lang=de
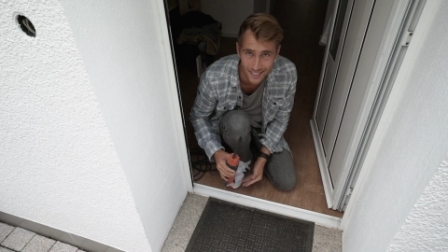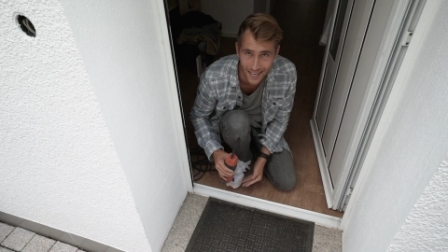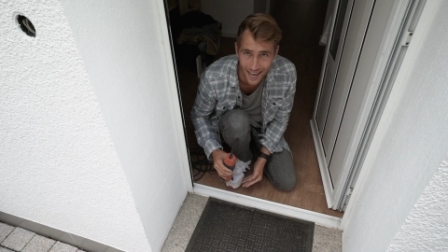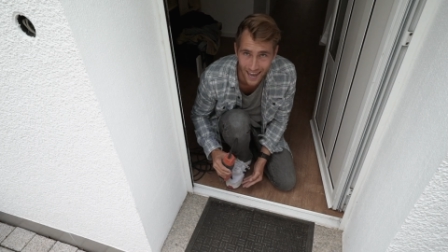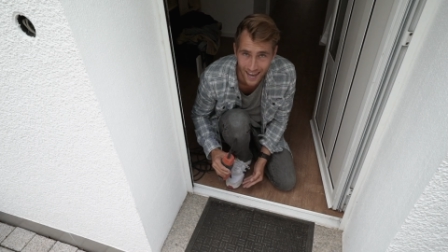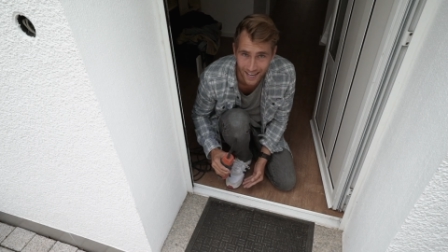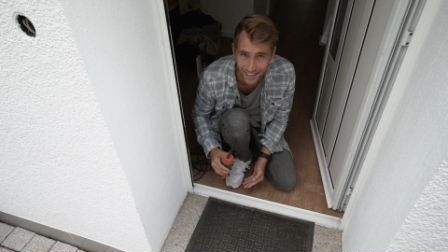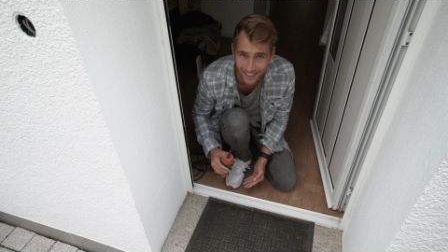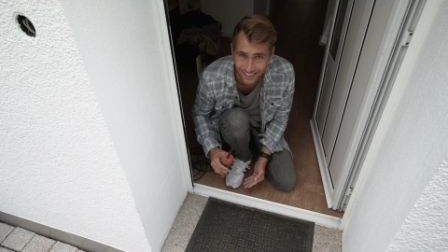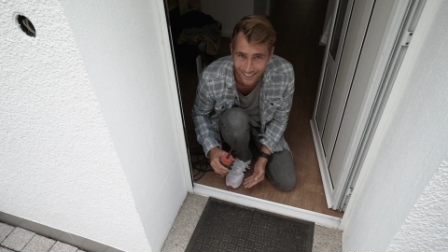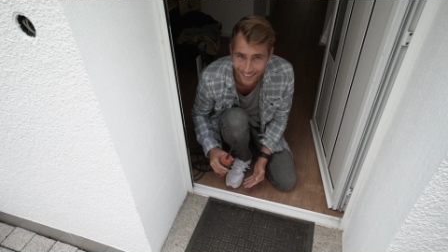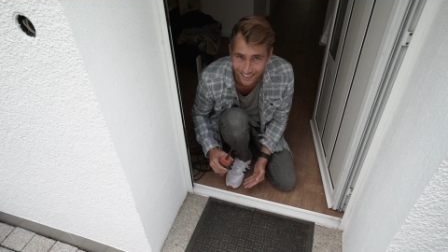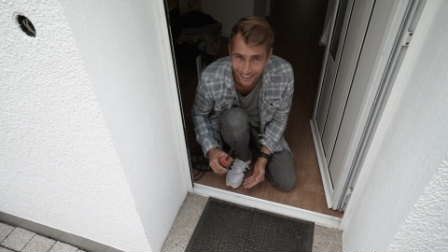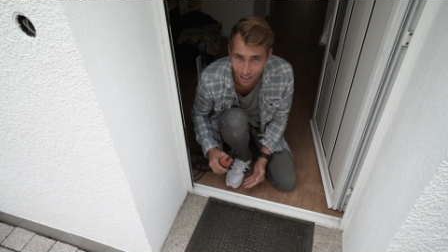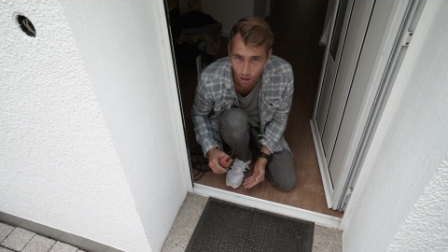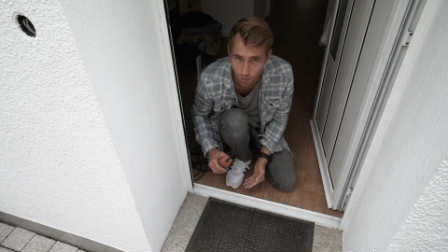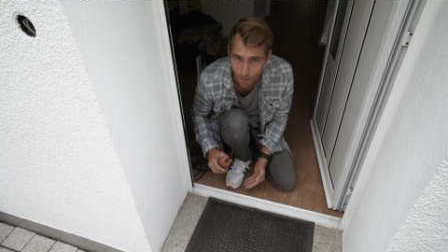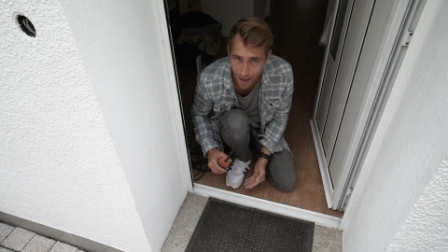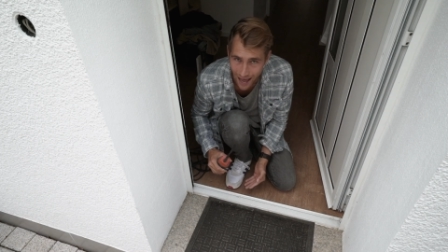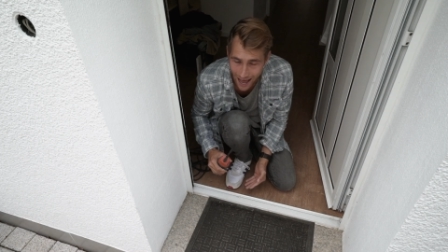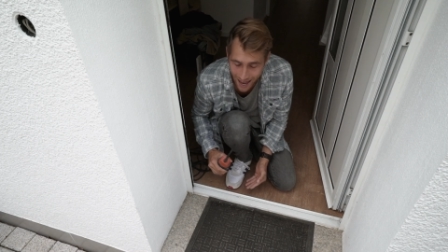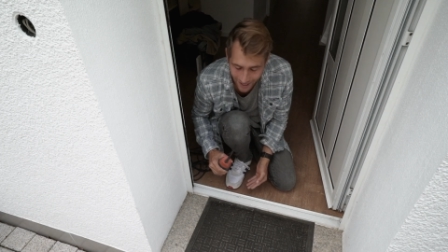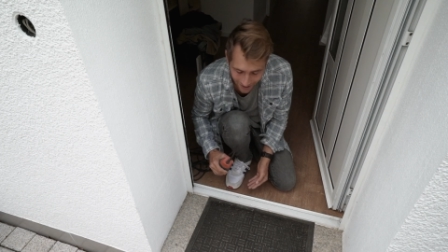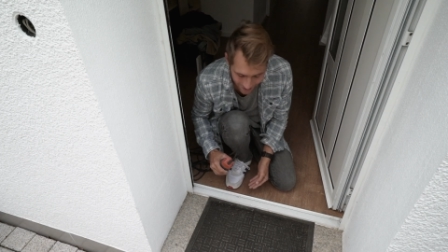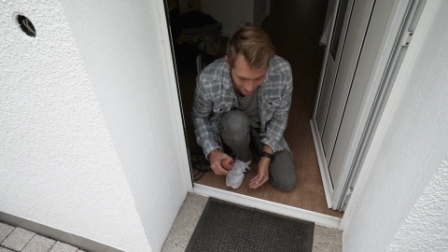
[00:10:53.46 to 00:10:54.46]
sägen. Ich
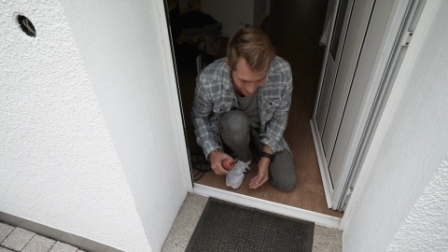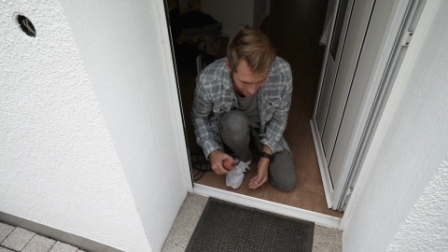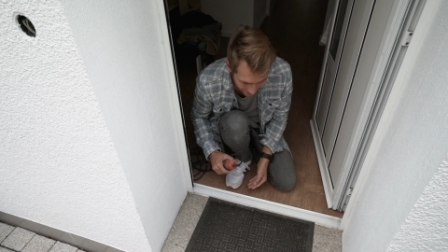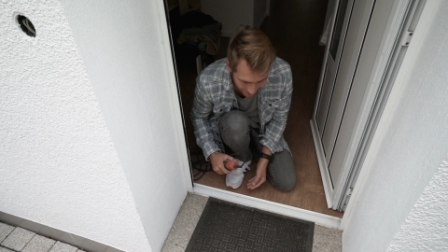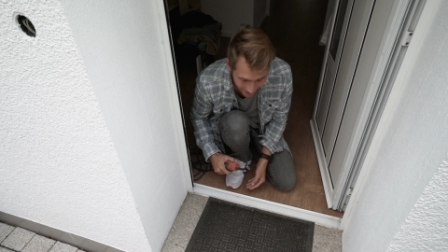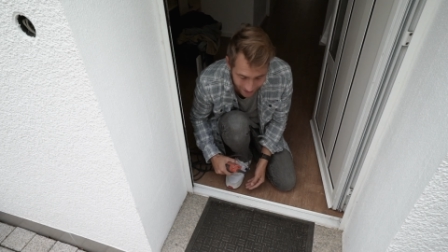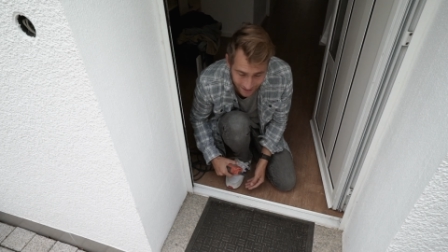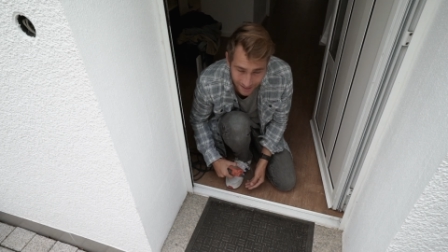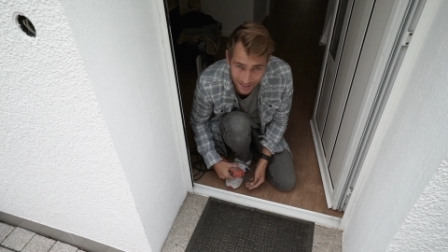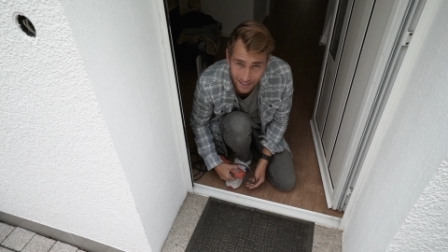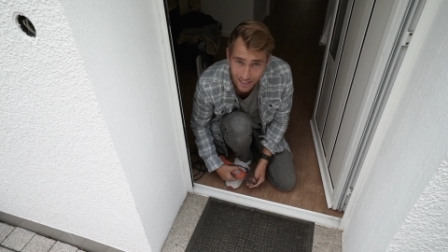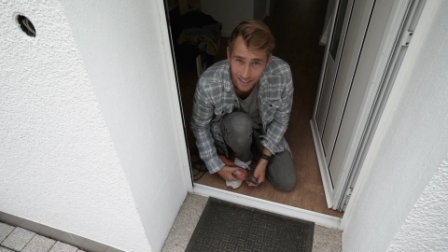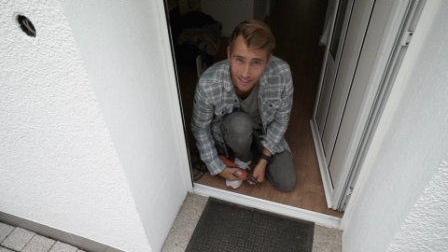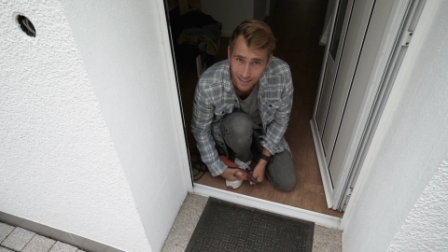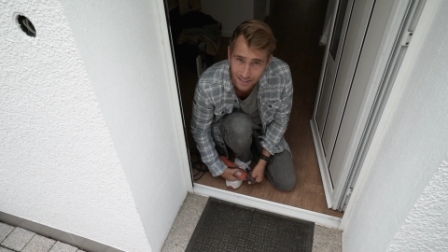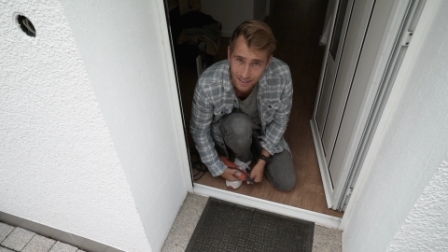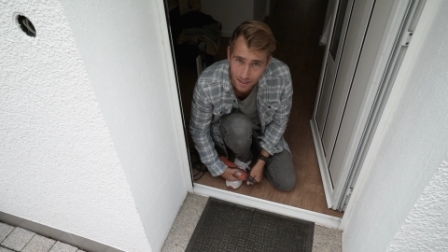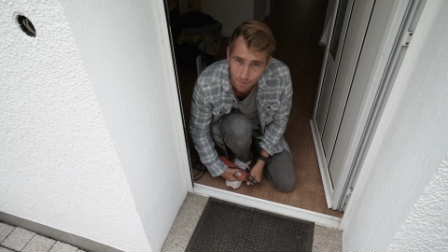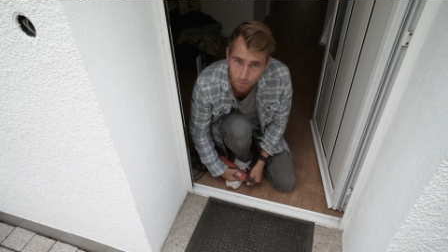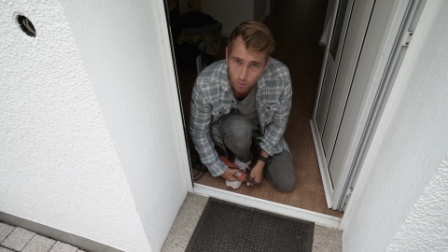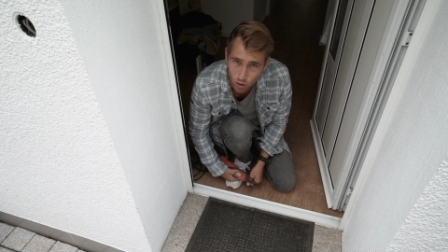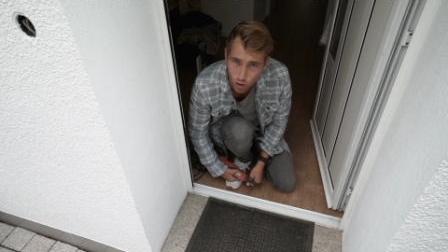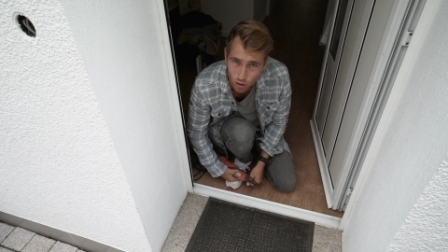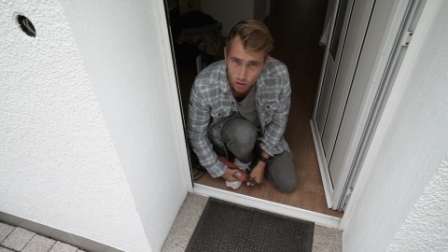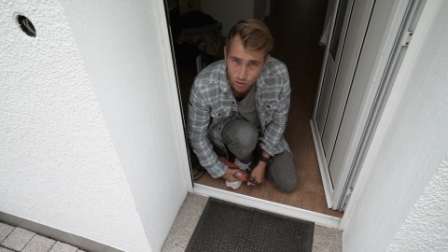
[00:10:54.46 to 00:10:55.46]
glaube, anders geht es nicht. Es
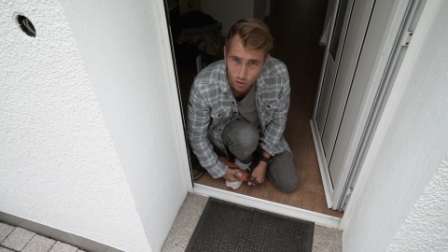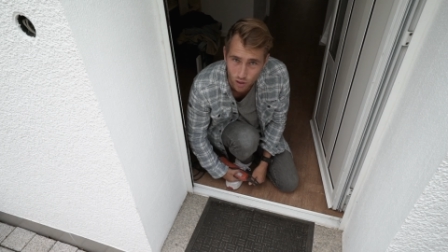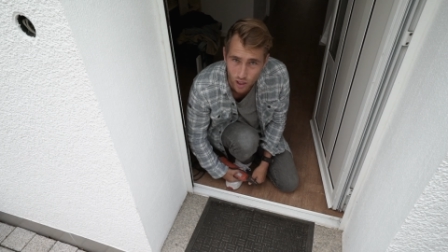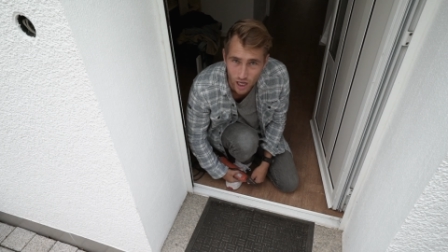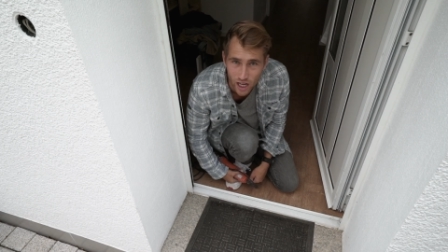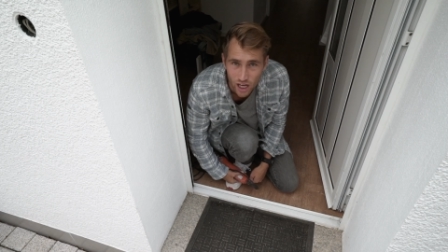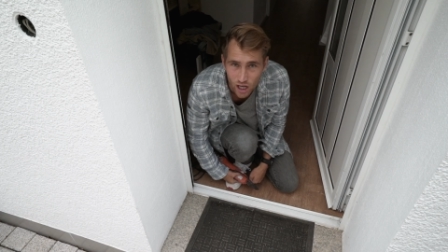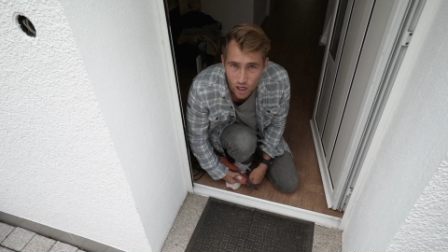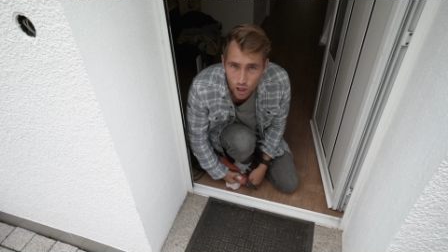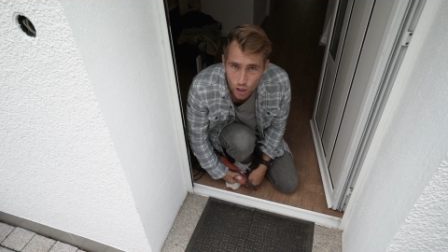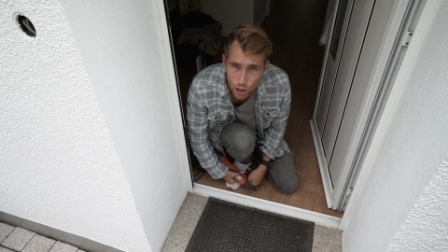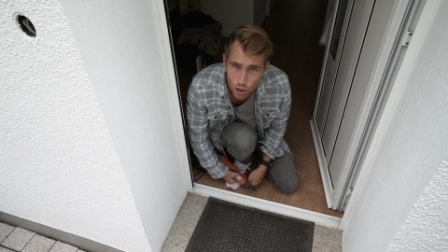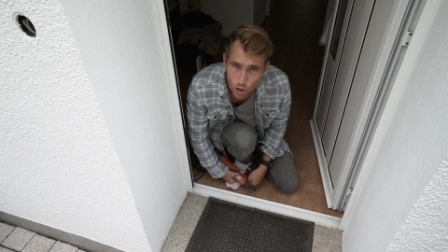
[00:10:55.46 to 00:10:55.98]
gibt noch so eine